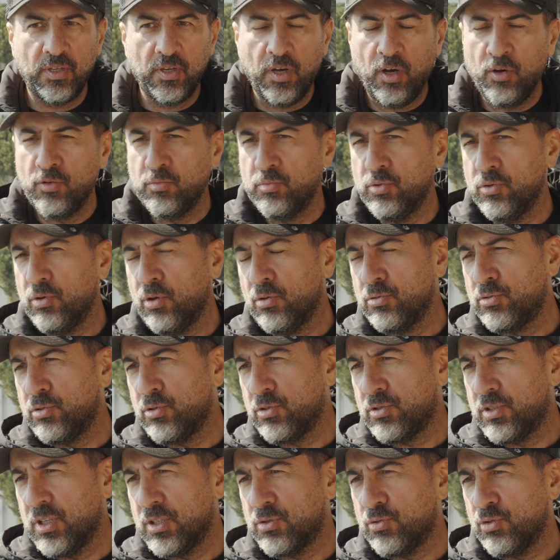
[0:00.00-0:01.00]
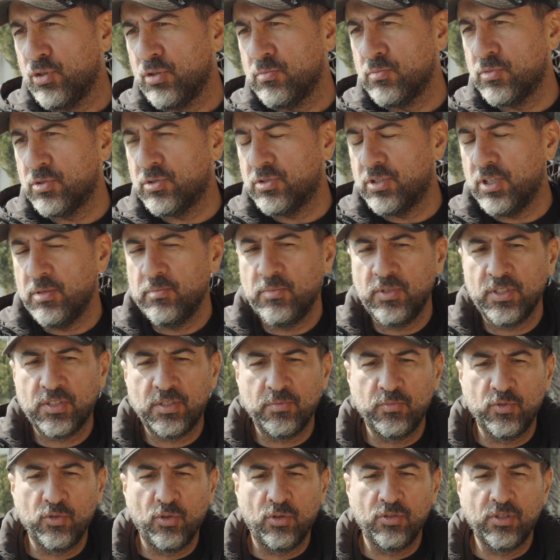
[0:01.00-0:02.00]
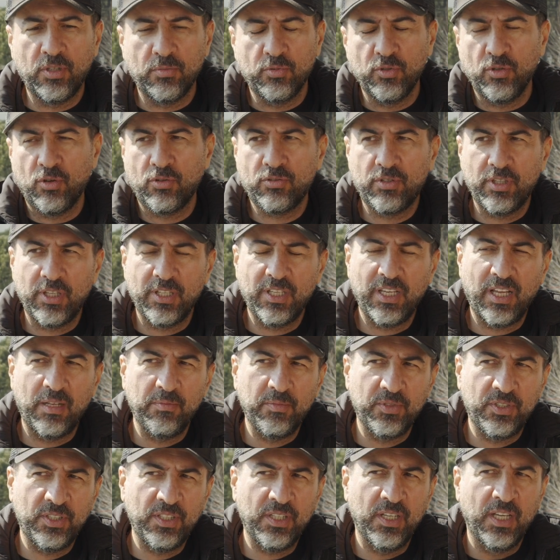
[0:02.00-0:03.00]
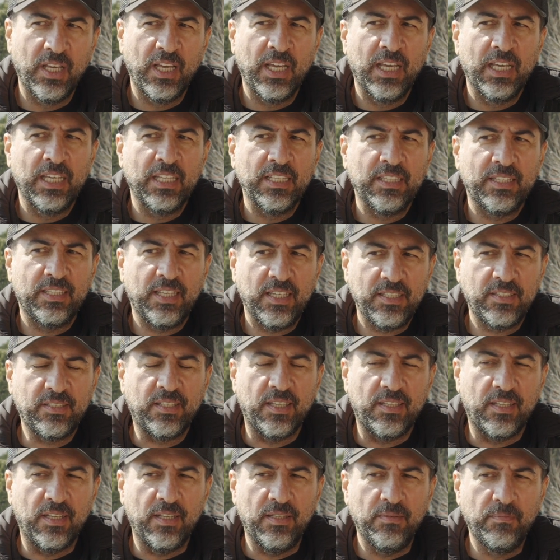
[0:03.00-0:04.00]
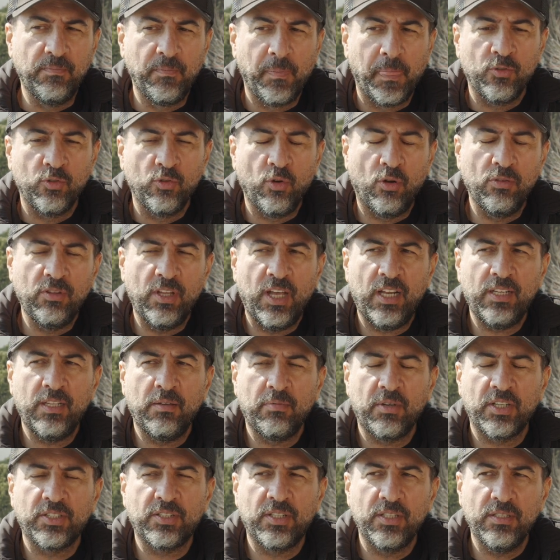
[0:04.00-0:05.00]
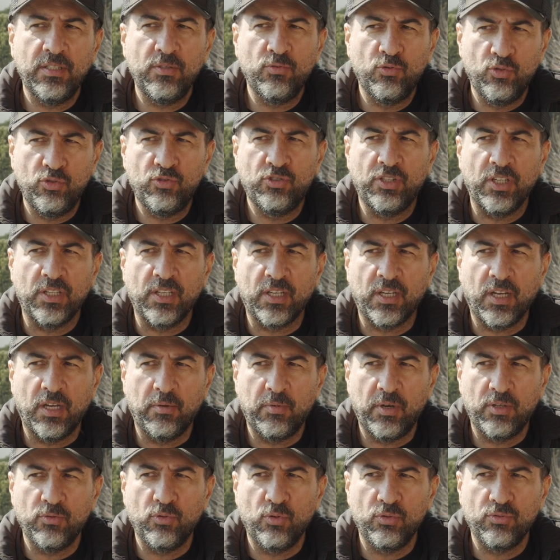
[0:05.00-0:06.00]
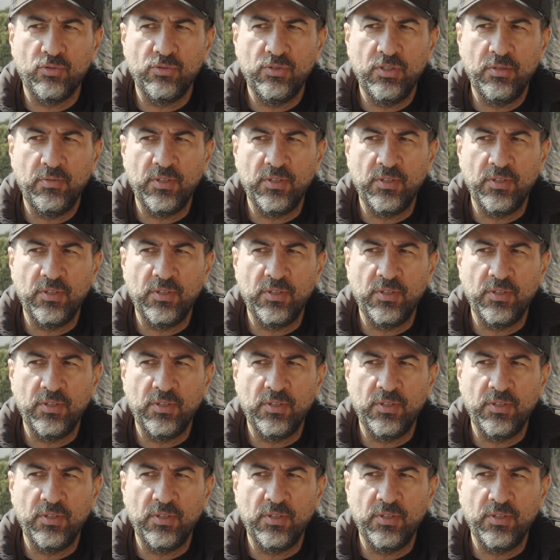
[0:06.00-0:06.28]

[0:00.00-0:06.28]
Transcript: de ya bu yolculuk nasıl olmuş Cem nasıl bu yolda bu noktaya gelmişi test edelim. Yol nerede başladı? Düzce'de galiba doğdun